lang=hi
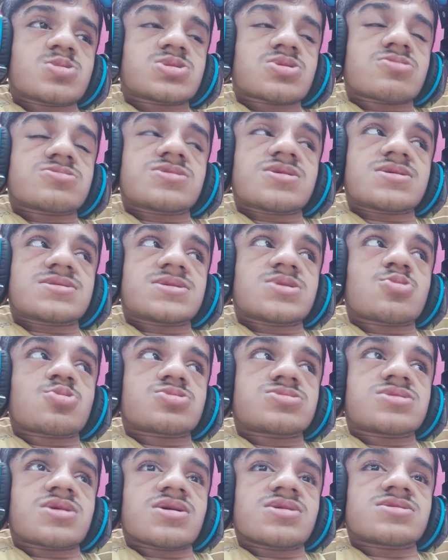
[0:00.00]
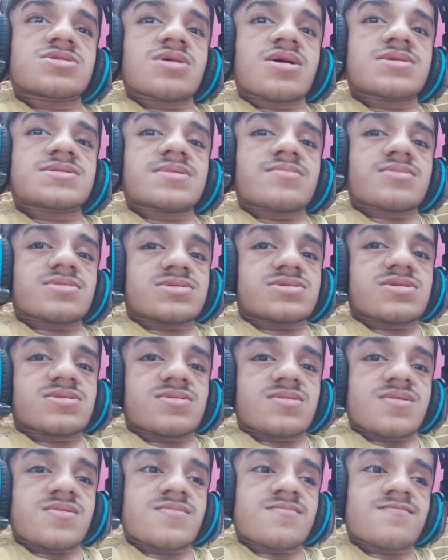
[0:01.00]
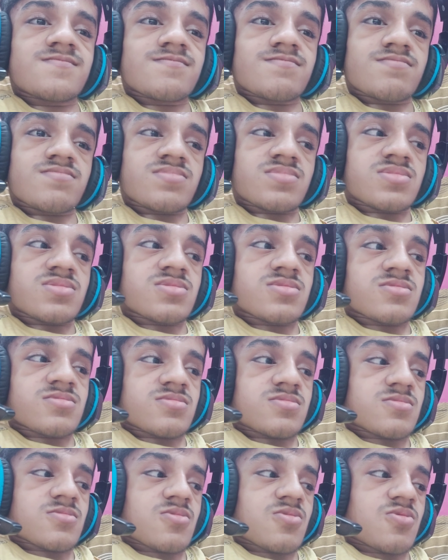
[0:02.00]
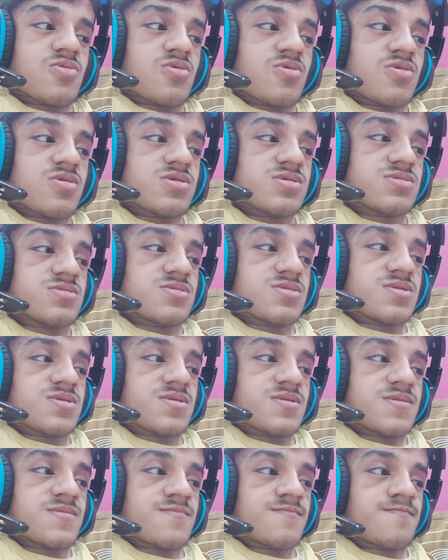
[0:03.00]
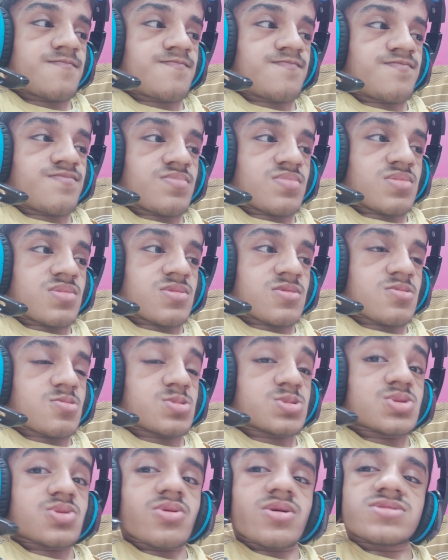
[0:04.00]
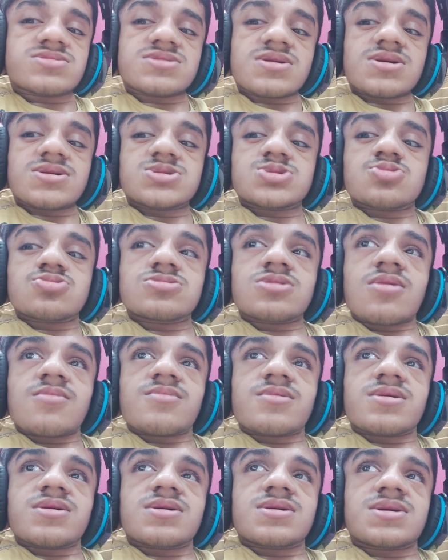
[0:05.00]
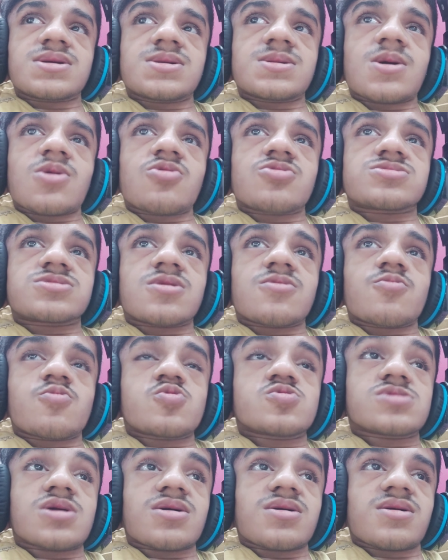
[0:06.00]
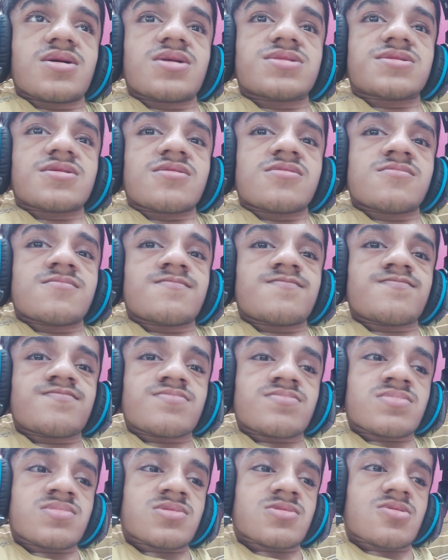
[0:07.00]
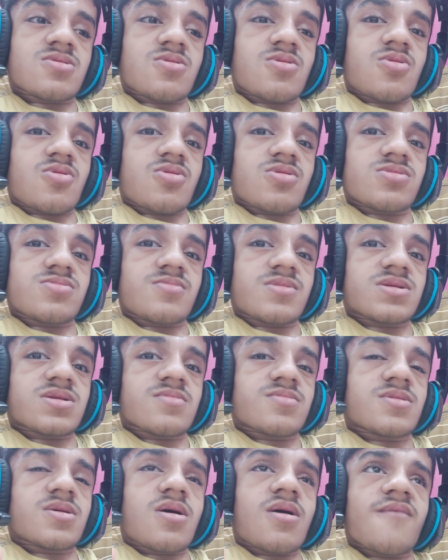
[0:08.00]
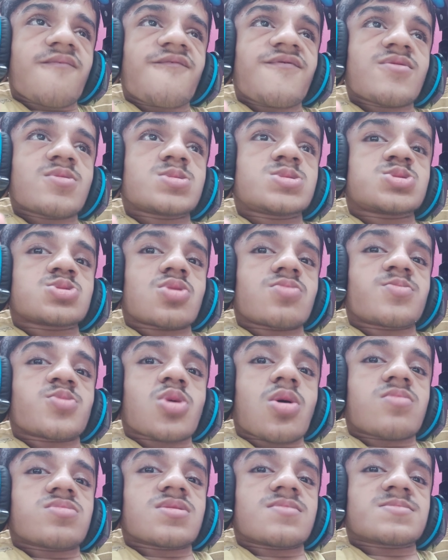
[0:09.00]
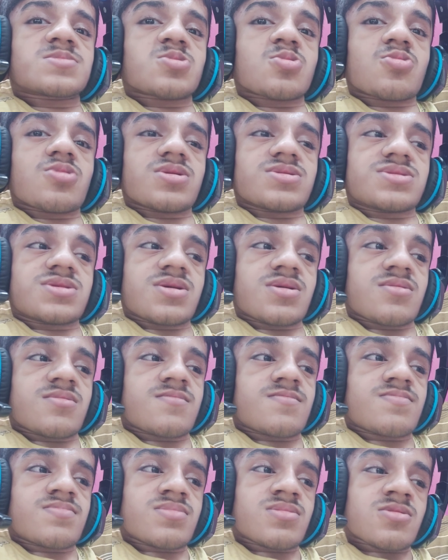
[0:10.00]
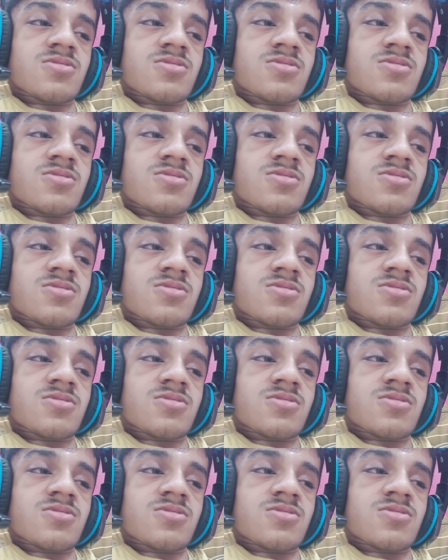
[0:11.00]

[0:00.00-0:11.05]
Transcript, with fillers: वो इसको देसी कुत्ते की तरह ही समझते थे और उसको टेसू नाम का एक कीड़ा होता है वो लग गया था और मतलब काफ़ी उसको प्रॉब्लम्स हो गई थी